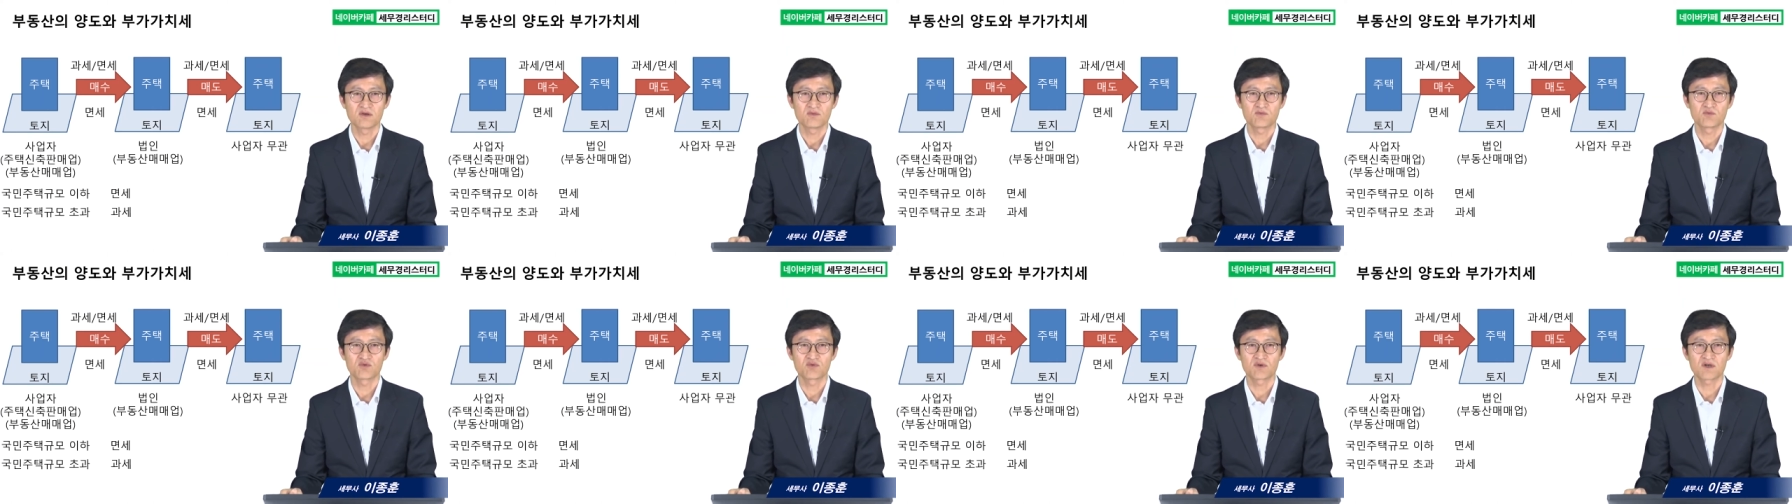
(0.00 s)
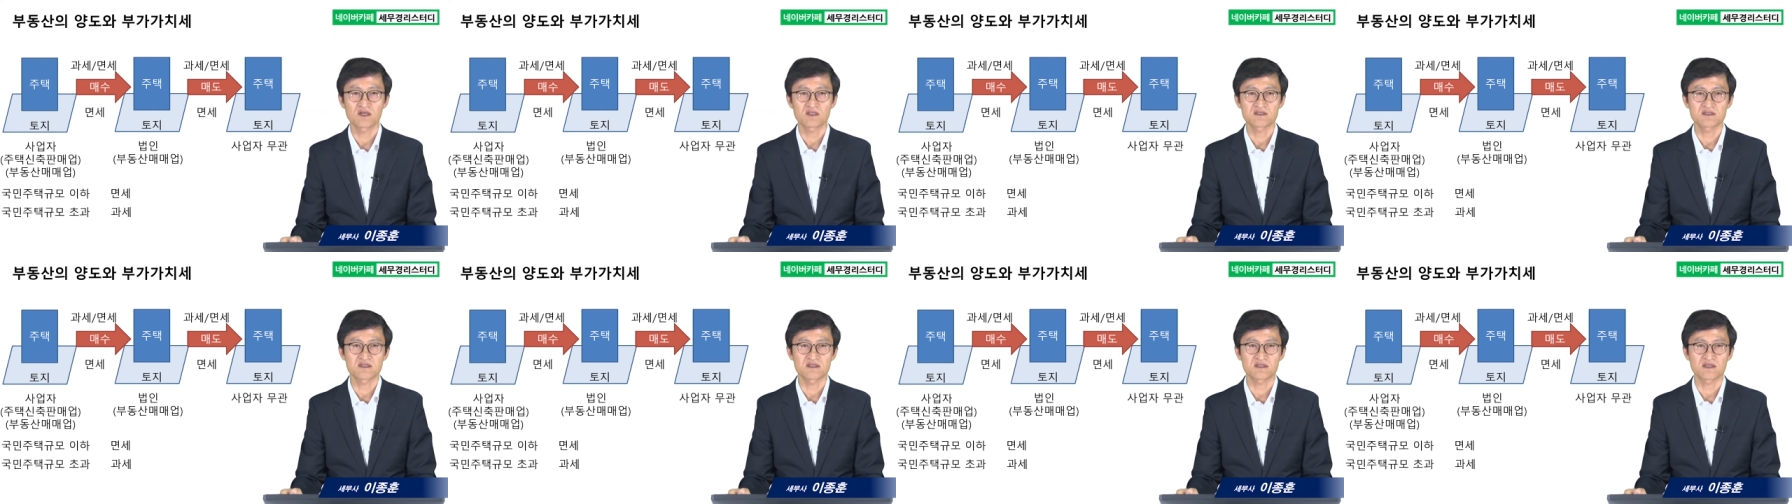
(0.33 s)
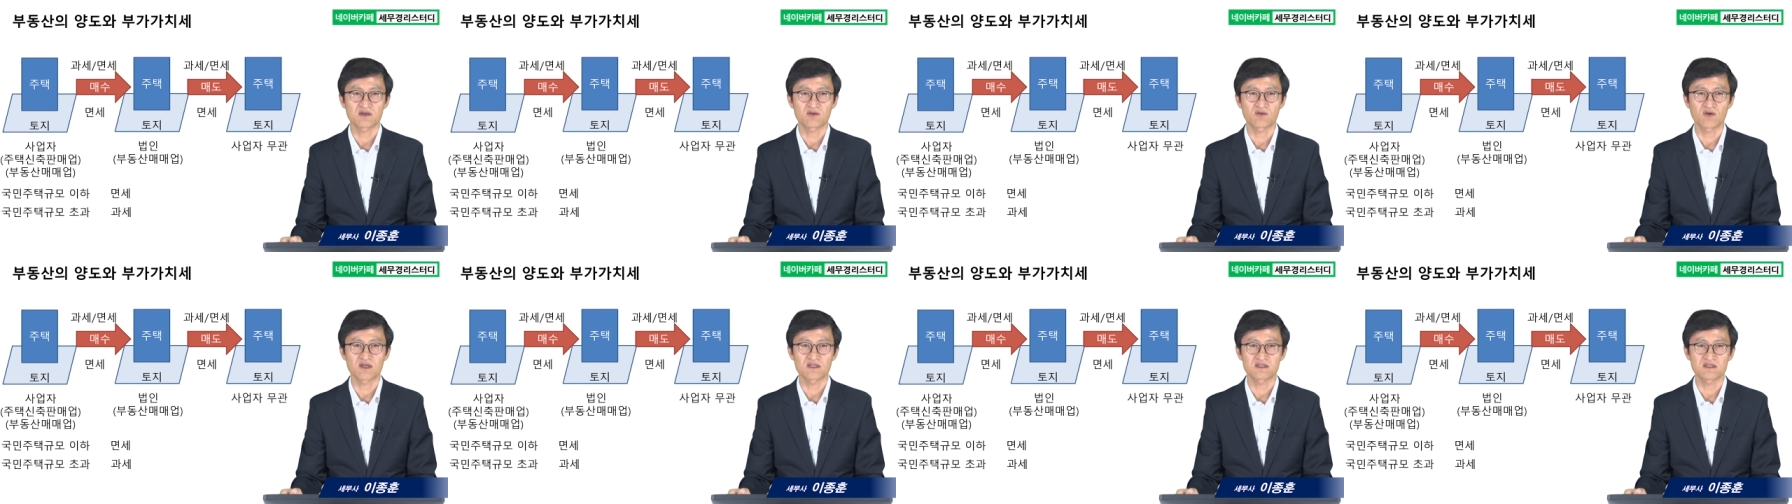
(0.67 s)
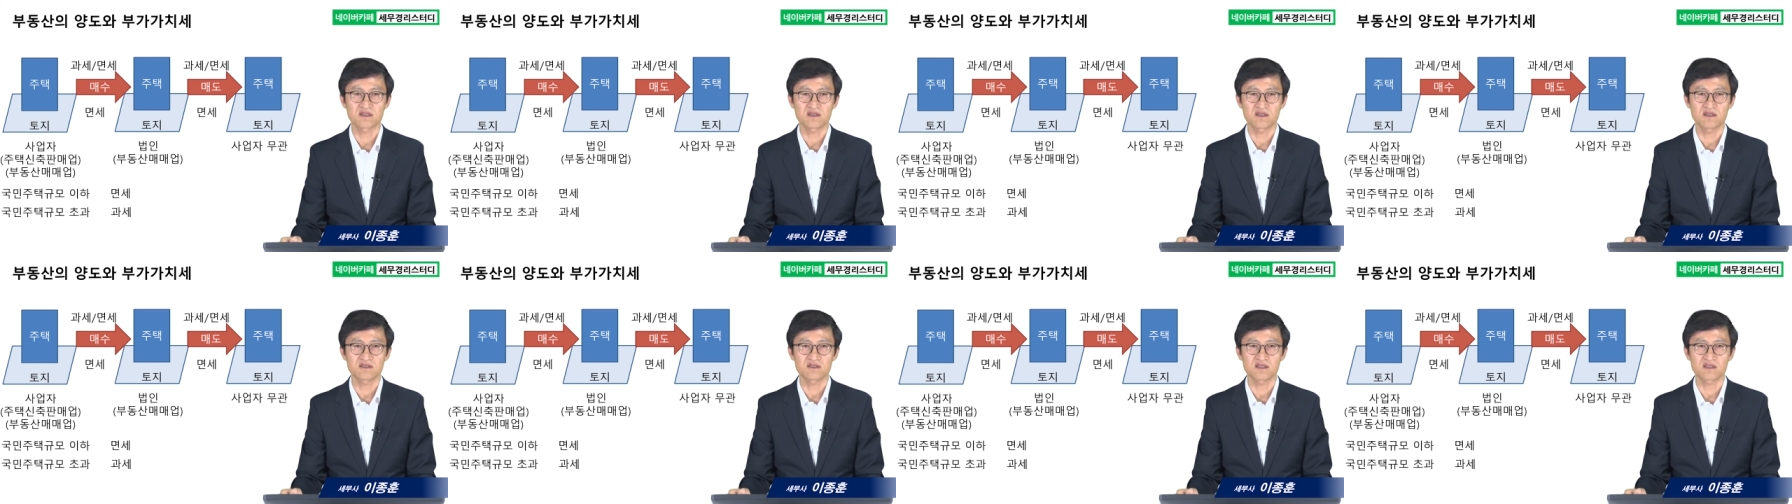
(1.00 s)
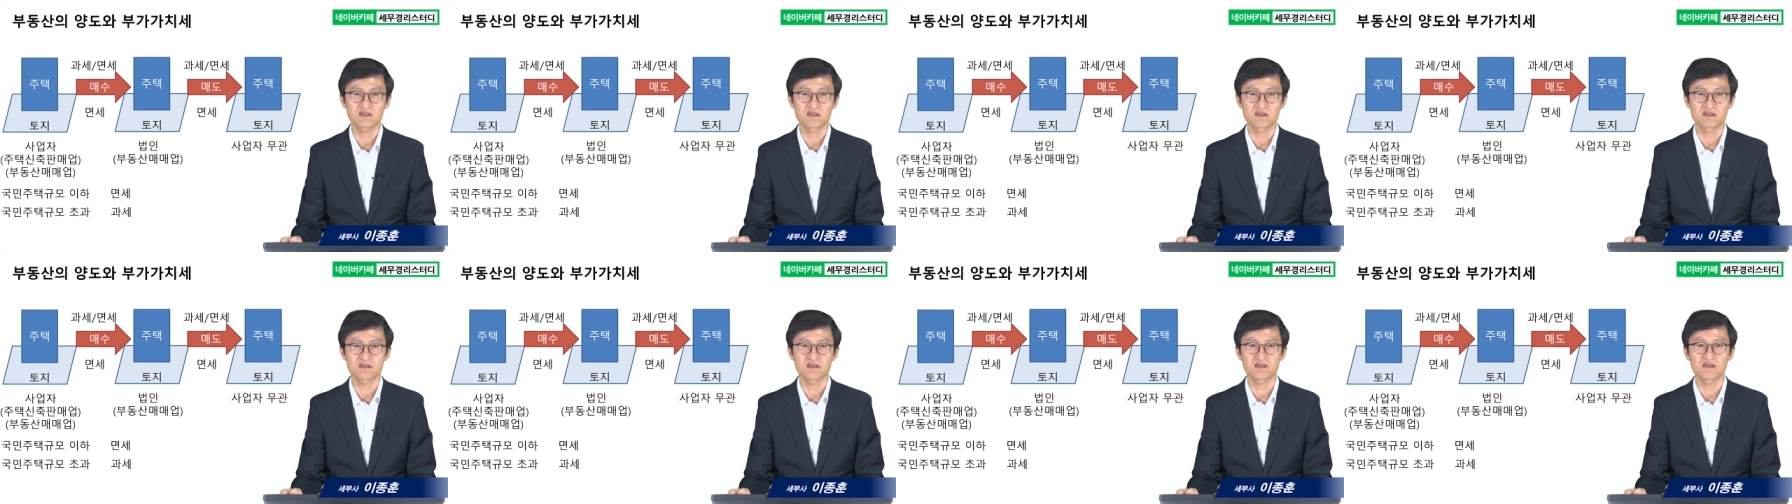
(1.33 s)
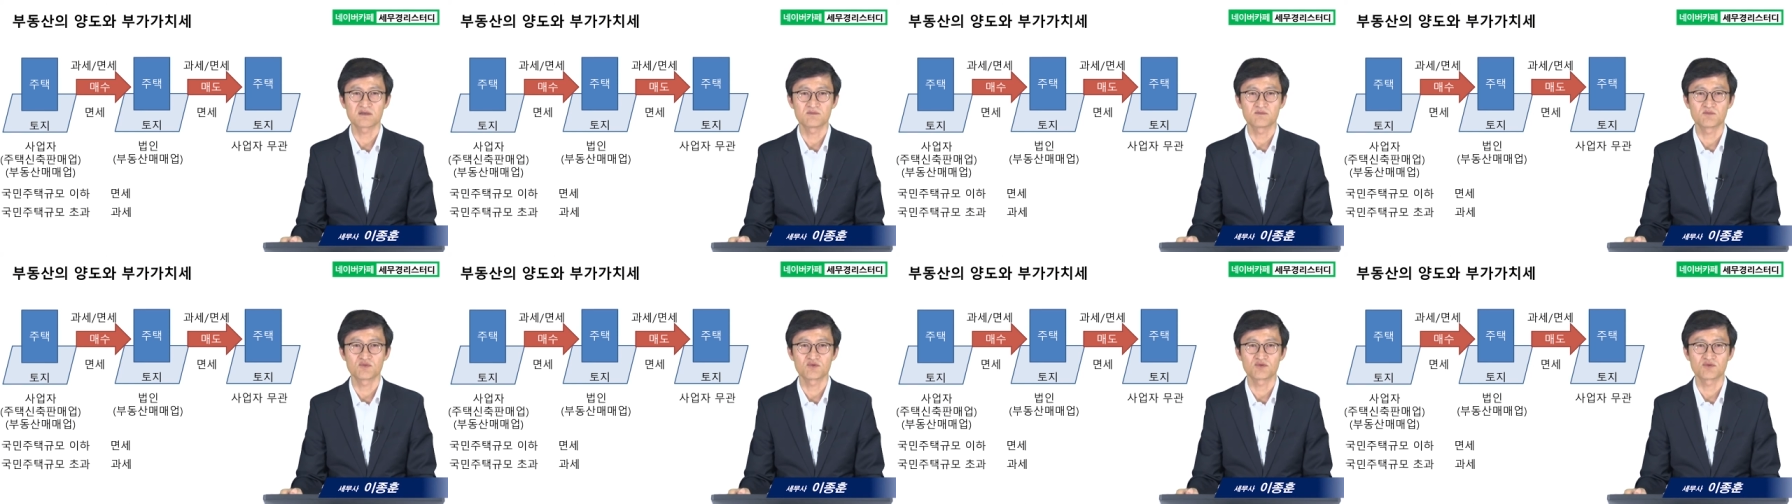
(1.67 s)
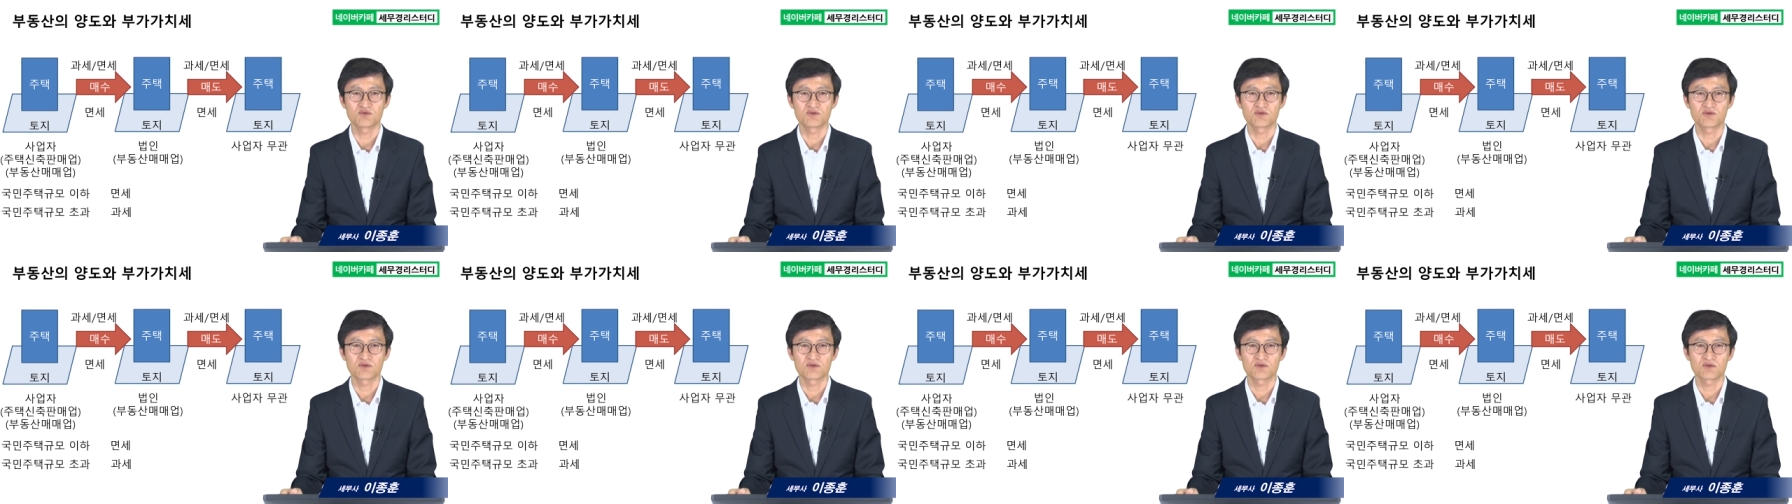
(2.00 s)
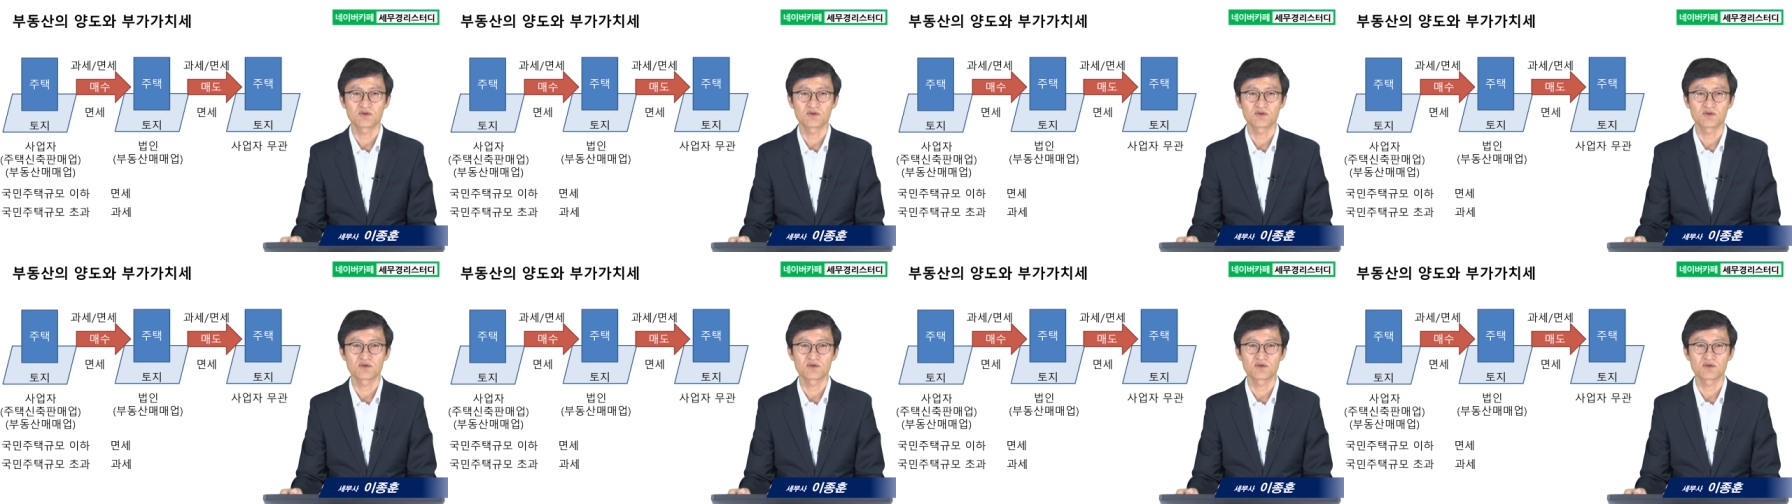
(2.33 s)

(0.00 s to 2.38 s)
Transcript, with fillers: 부가가치세 과세된 상태에서 건물